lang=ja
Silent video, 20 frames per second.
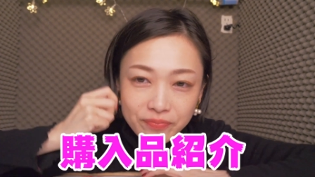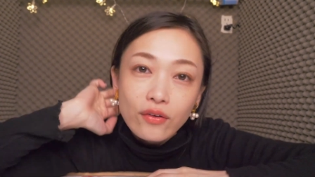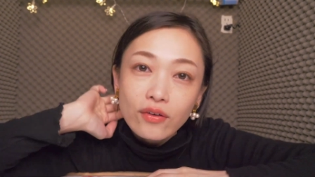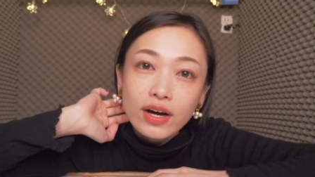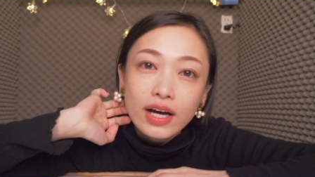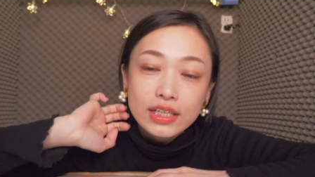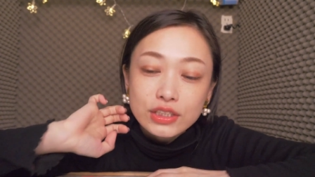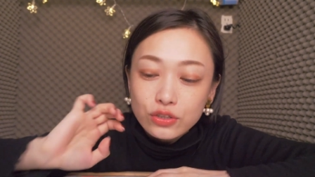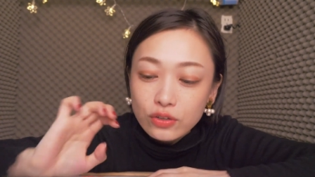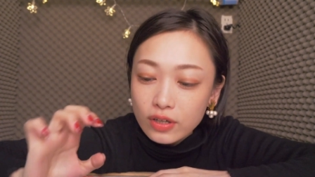今
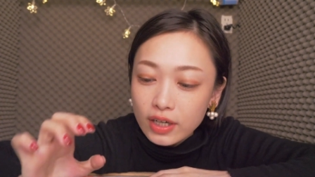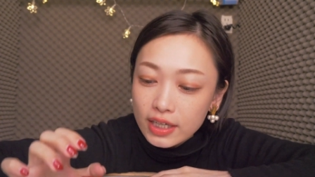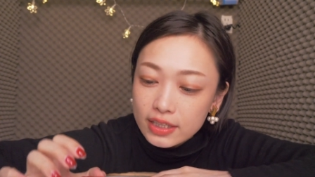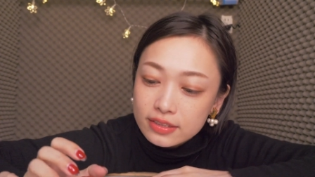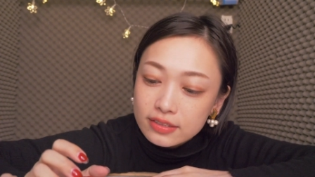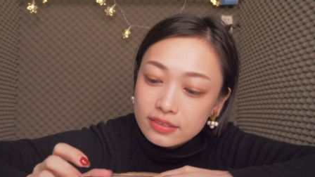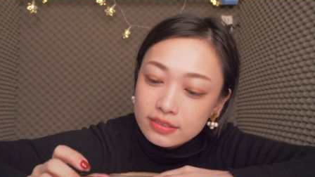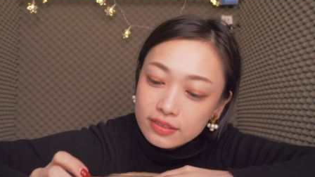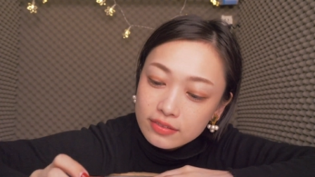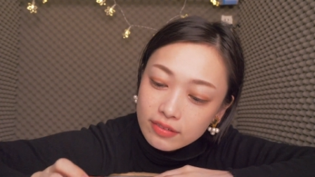回紹介
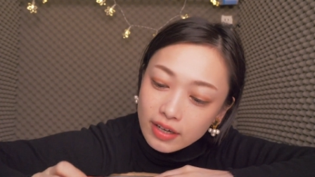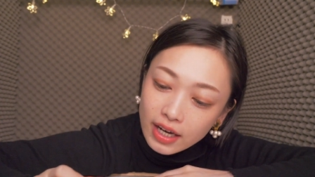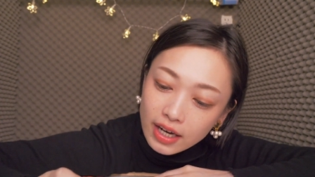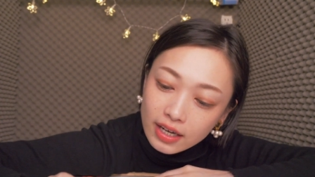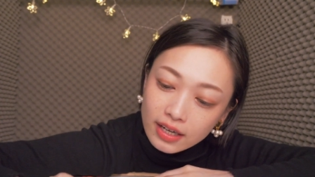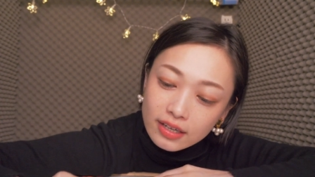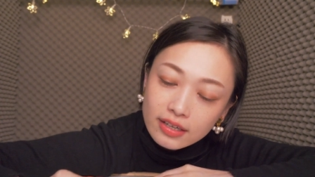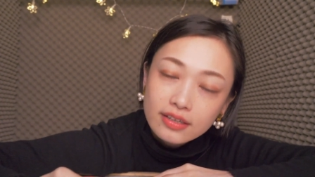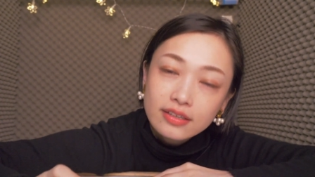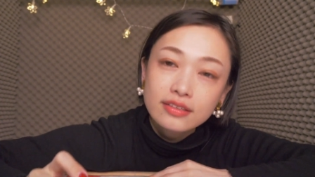するのは
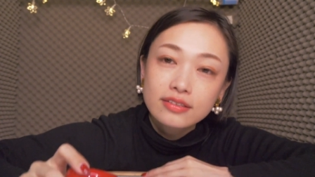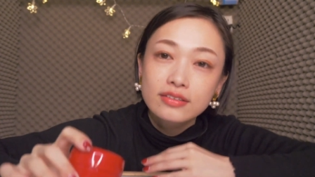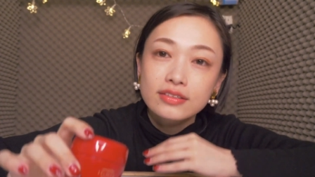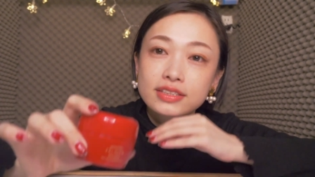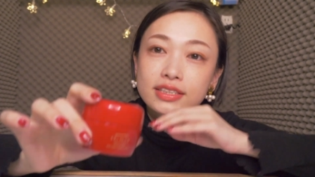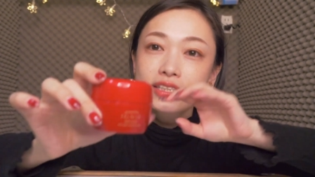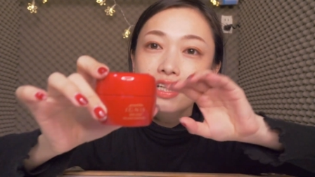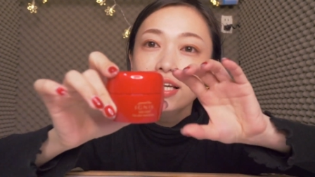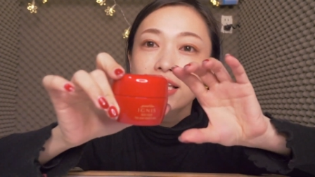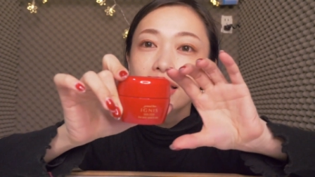
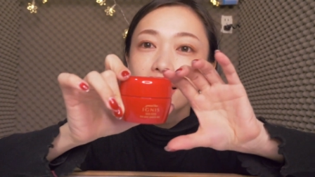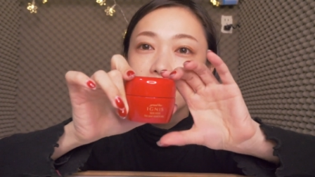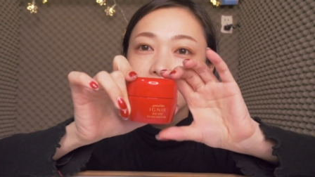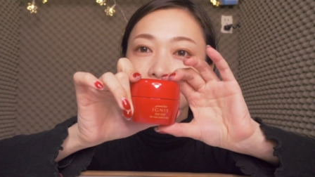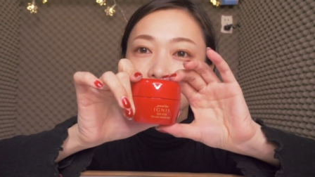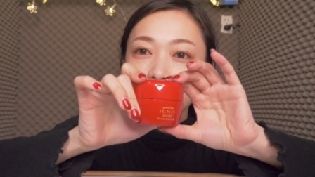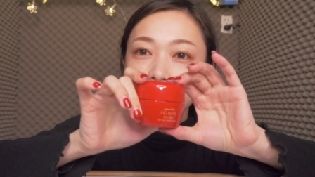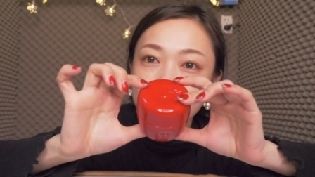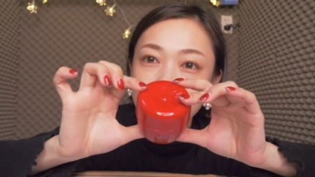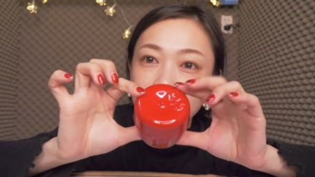こちらで
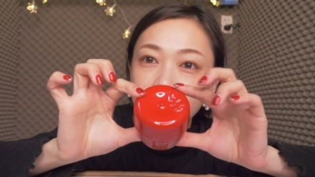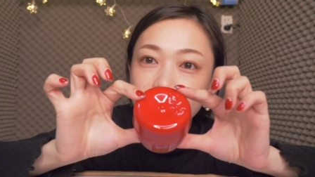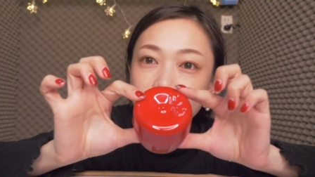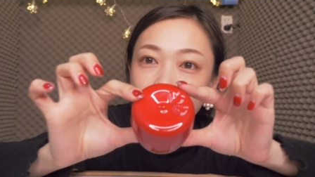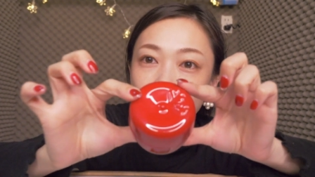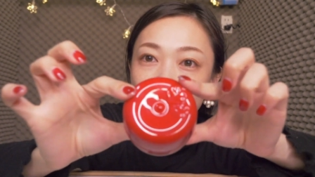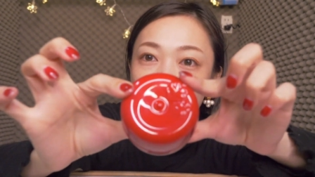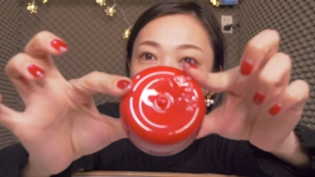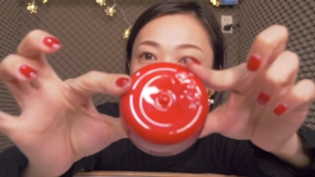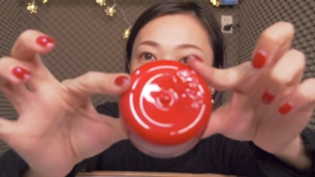す。リン